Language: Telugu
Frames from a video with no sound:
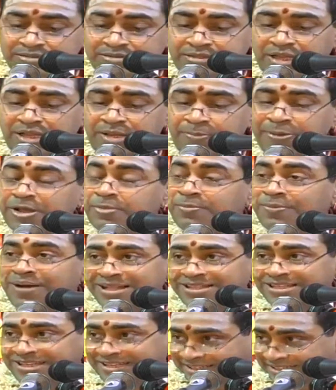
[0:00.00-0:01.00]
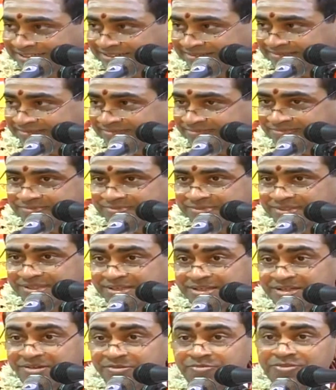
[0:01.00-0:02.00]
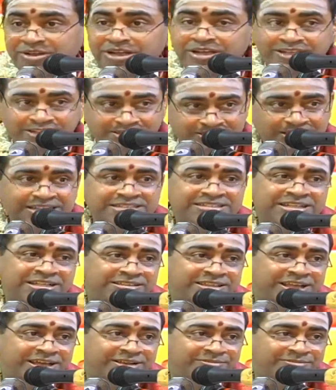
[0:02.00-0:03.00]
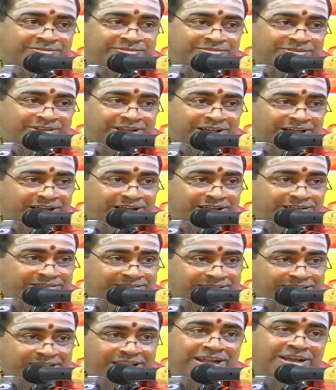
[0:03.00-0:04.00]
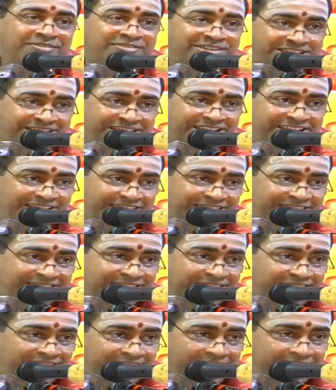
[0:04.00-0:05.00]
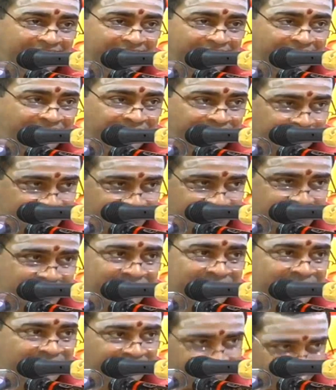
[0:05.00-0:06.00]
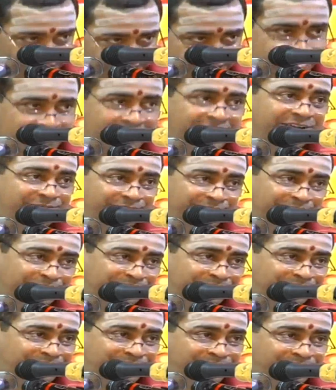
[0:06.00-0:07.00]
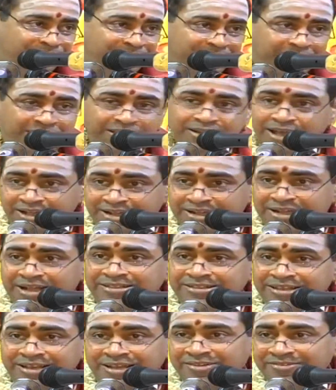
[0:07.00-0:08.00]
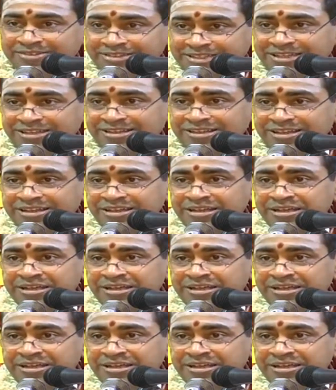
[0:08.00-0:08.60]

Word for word: తల్లి పేరు మాదిని వీళ్ళకిద్దరి సంతానం తిలకవతి అనే స్త్రీ ఈయన గారు అన్న అక్క తిలకవతి ఈయన